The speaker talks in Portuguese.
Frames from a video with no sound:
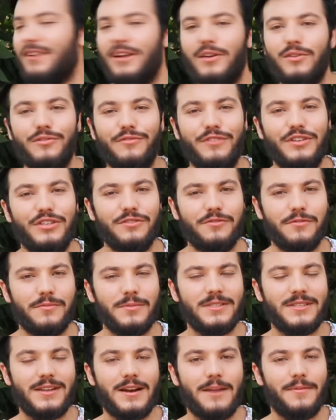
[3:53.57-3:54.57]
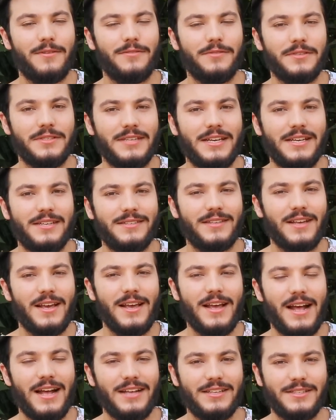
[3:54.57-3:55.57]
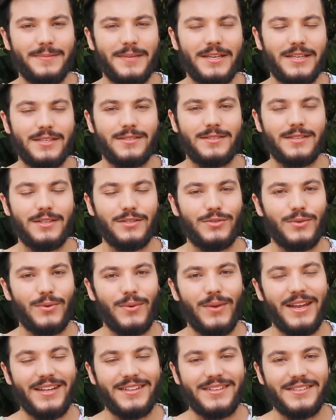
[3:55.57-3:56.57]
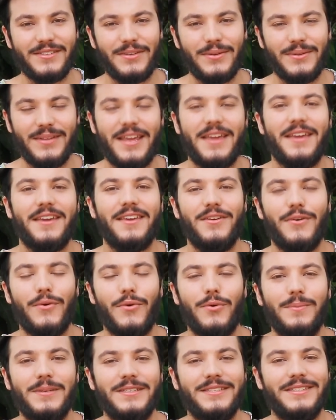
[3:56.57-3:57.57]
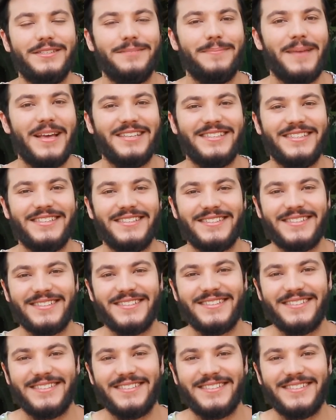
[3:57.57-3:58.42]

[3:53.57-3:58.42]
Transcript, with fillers: final do vídeo eu vou mostrar para vocês as minhas suculentas que eu tenho aqui, algumas espécies.